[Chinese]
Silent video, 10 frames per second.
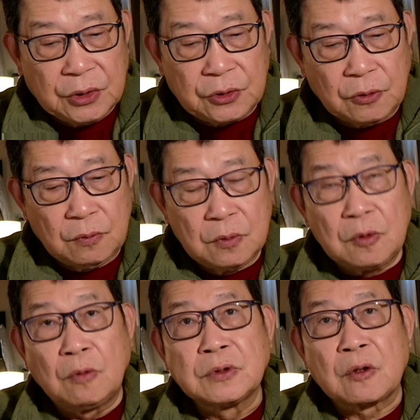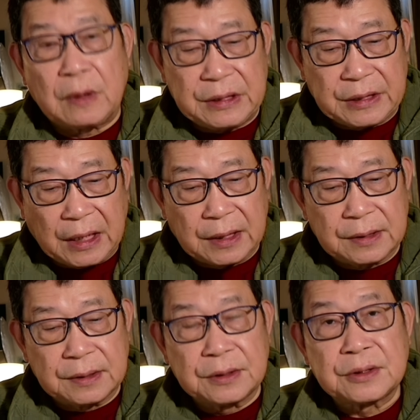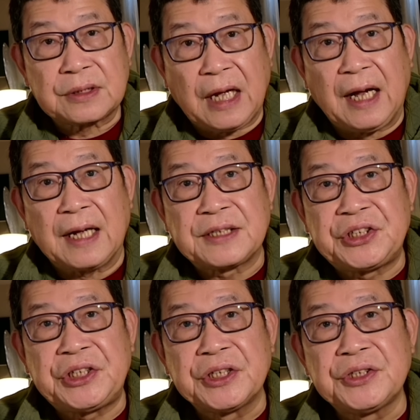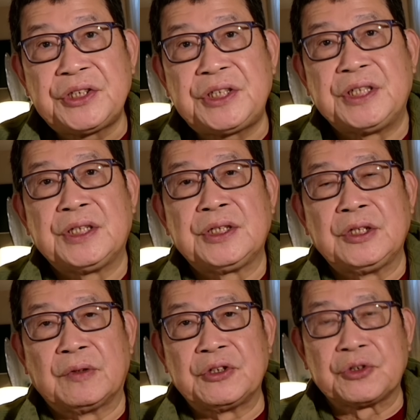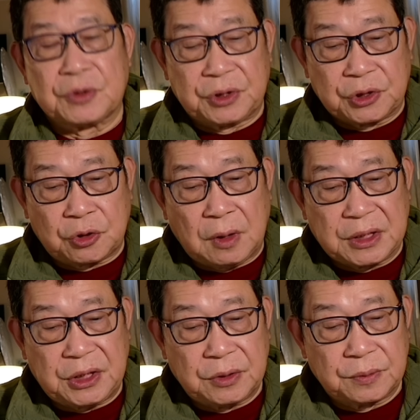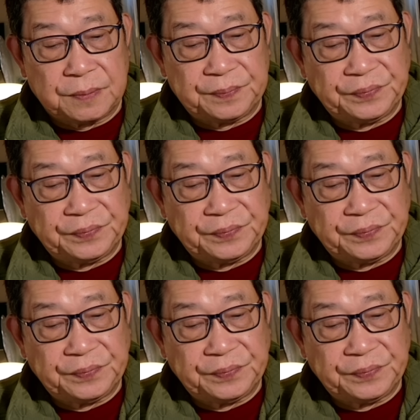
中共的官场大清洗，有人说是创纪录，